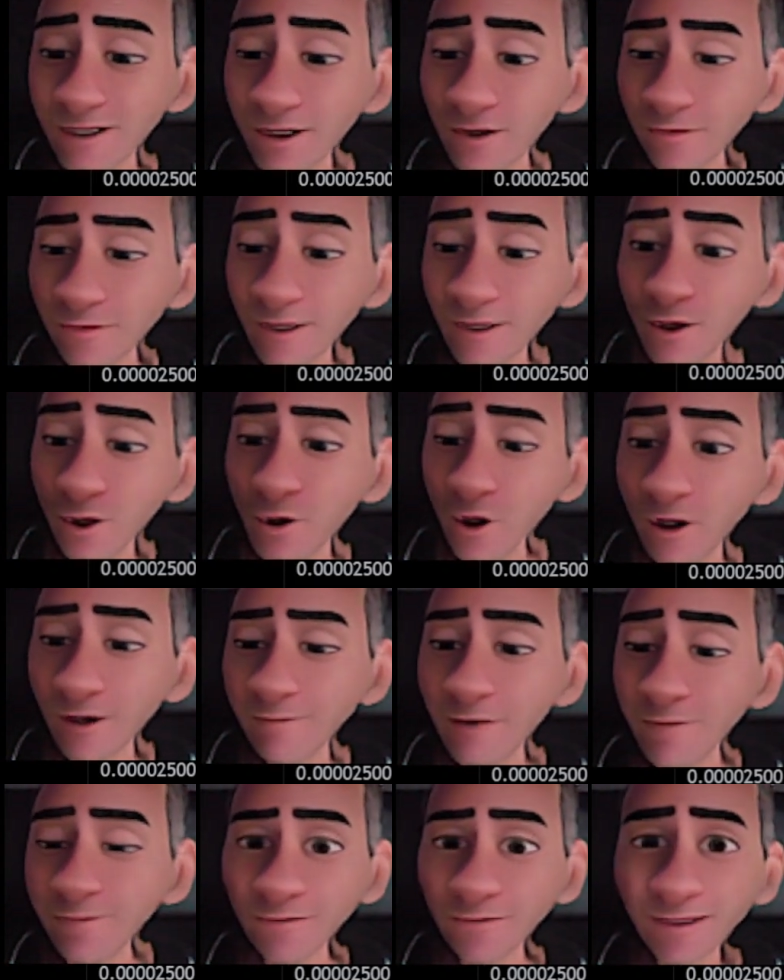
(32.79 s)
können wir von
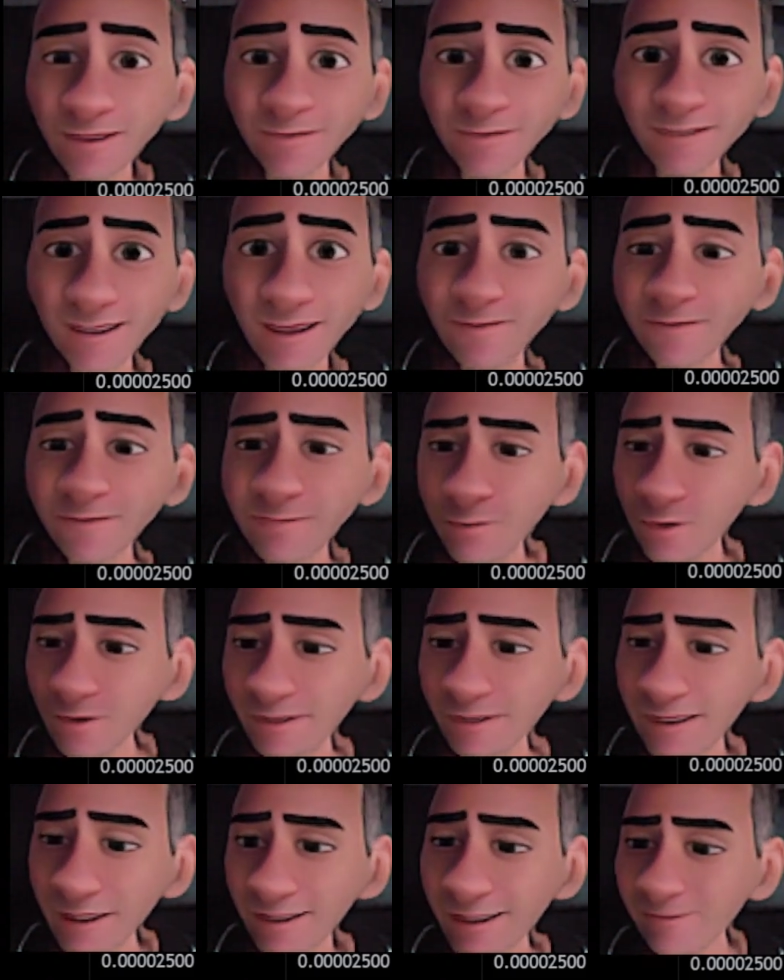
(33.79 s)
dem Tiefspunkt hier, den
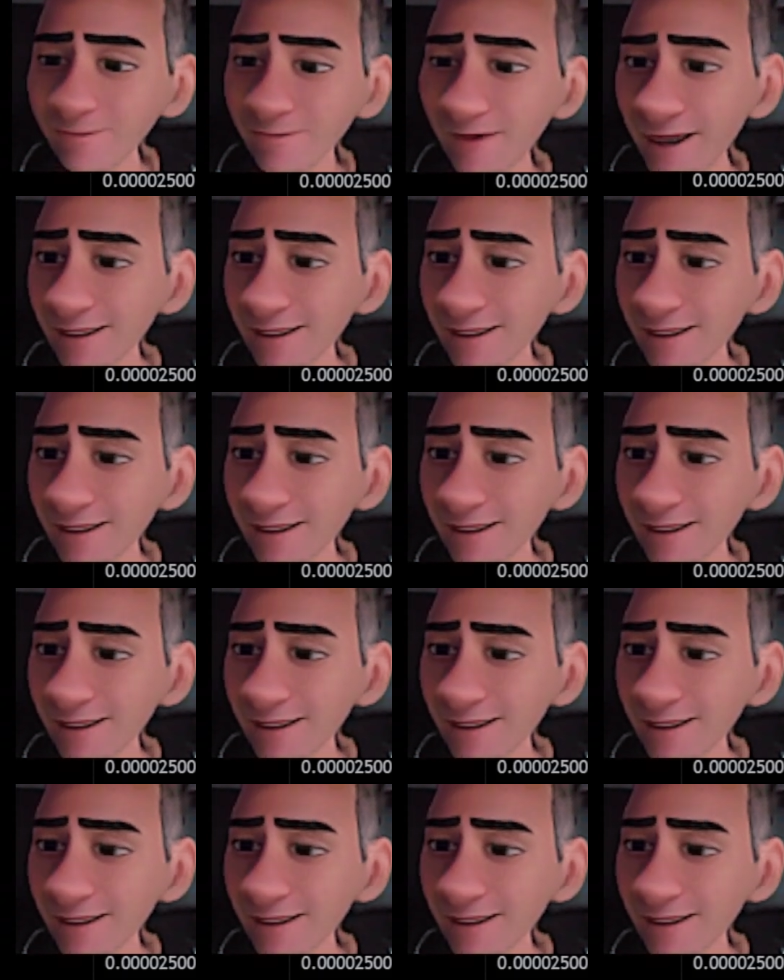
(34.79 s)
wir hatten,